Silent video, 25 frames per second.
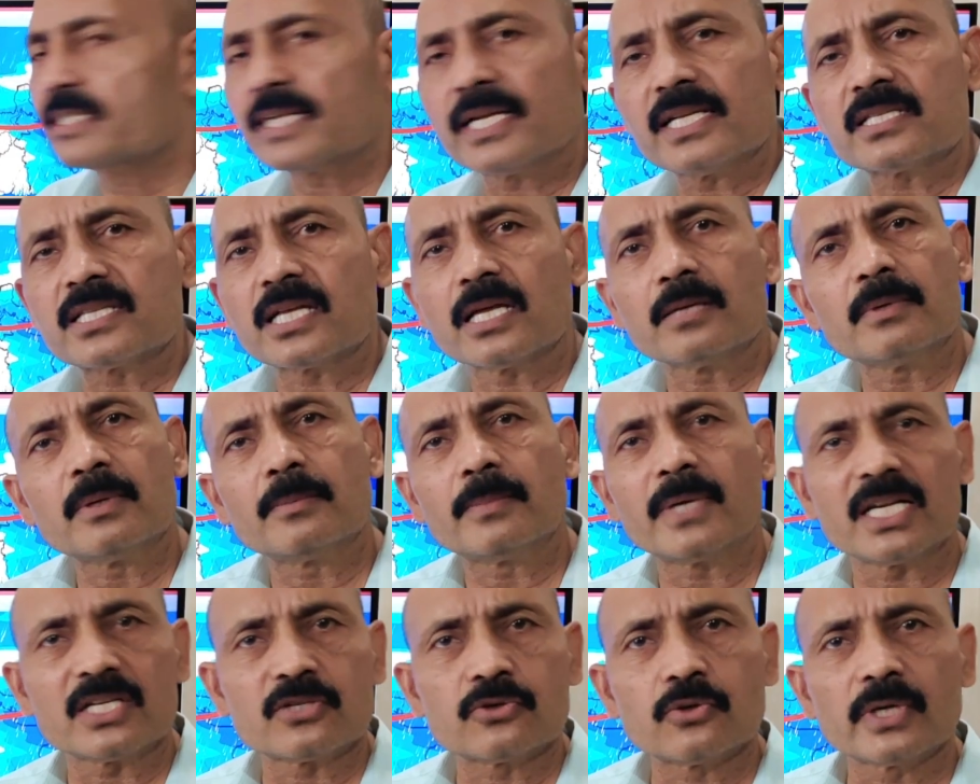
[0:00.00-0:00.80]
ईस्ट राजस्थान
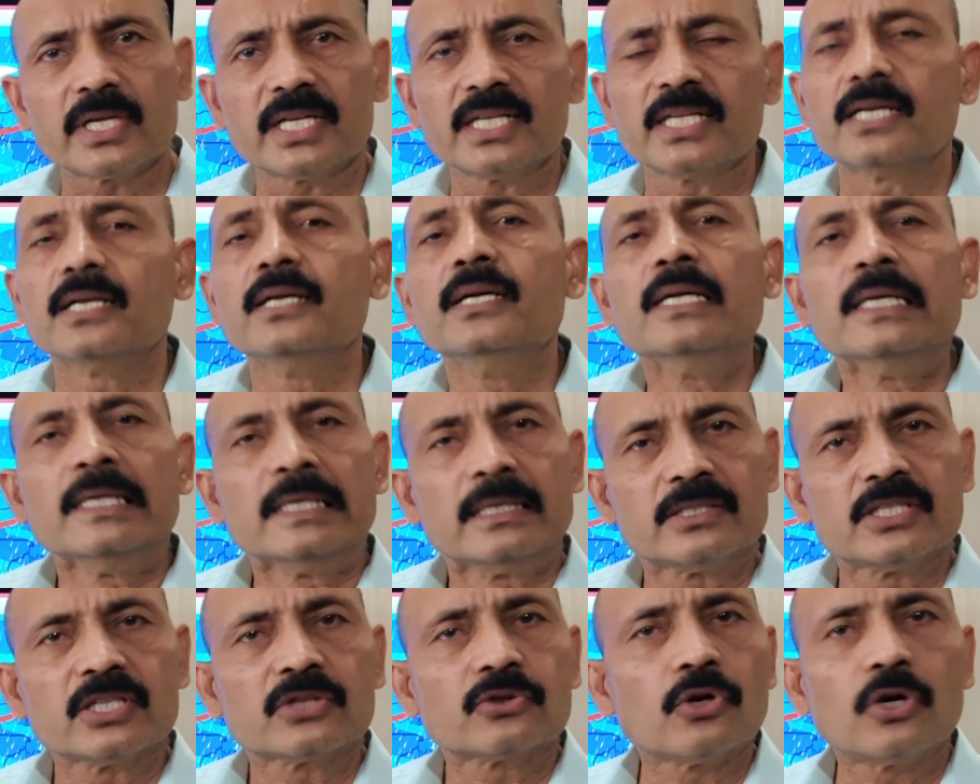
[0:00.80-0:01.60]
में बारिश हो रही है
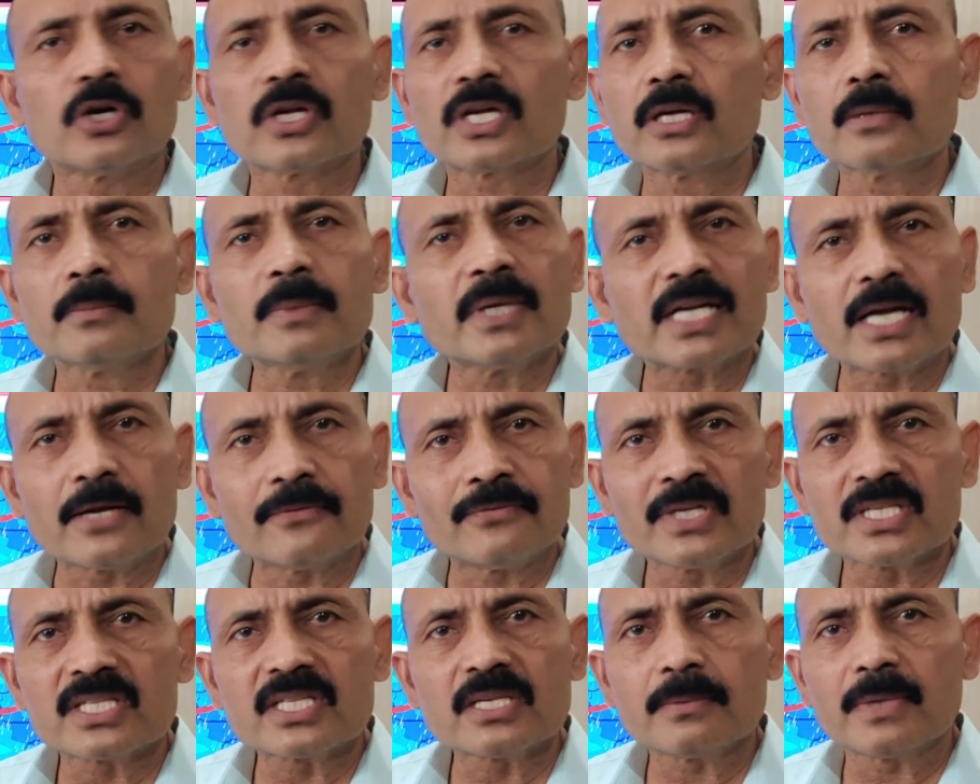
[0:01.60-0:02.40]
चित्तौड़गढ़ में
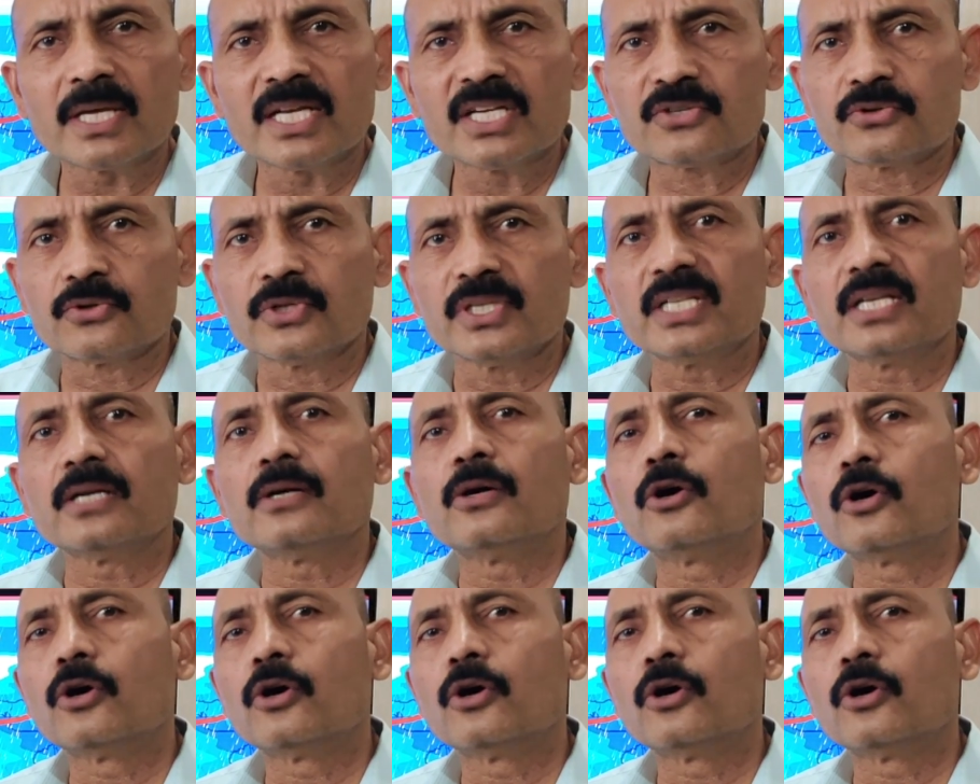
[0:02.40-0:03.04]
काफ़ी अच्छी बारिश हुई है